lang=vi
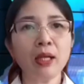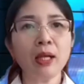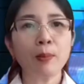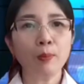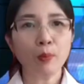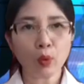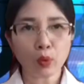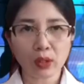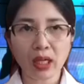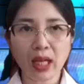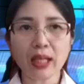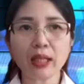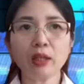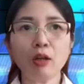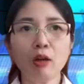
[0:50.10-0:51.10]
một
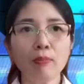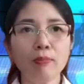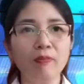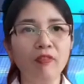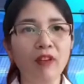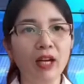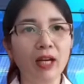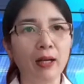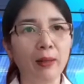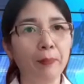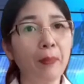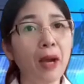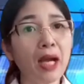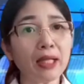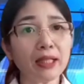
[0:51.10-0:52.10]
laptop và
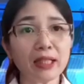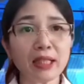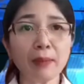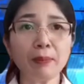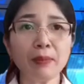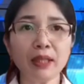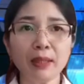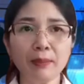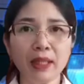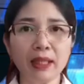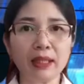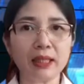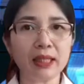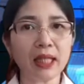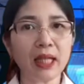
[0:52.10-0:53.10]

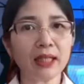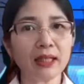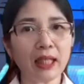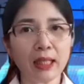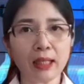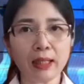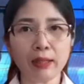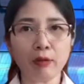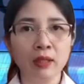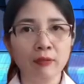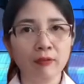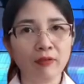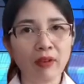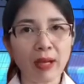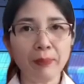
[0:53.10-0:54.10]
307 trang tài liệu
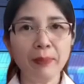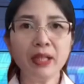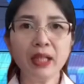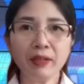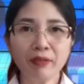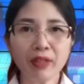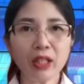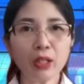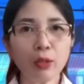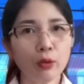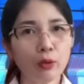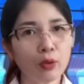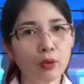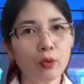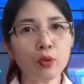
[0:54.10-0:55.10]
và 10
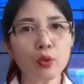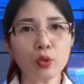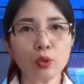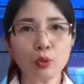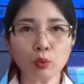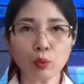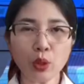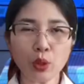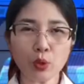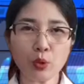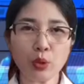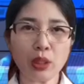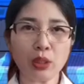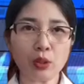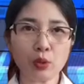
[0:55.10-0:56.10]
video có nội dung tuyên
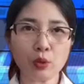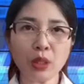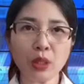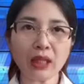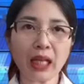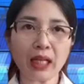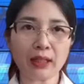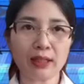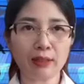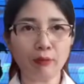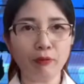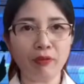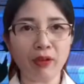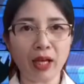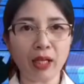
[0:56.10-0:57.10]
truyền xuyên tạc
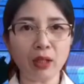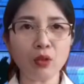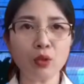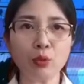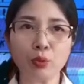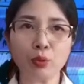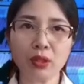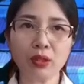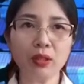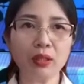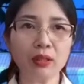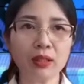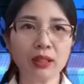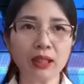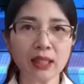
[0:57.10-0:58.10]
chống phá chủ
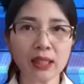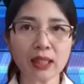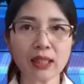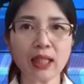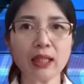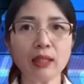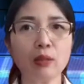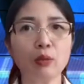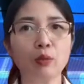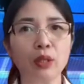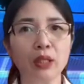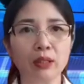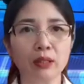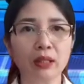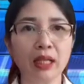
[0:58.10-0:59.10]
trương chính sách
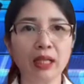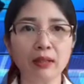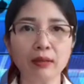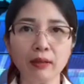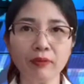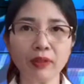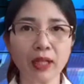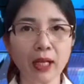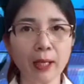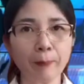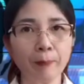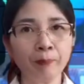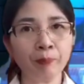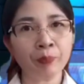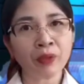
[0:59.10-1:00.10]
của nhà nước Việt Nam.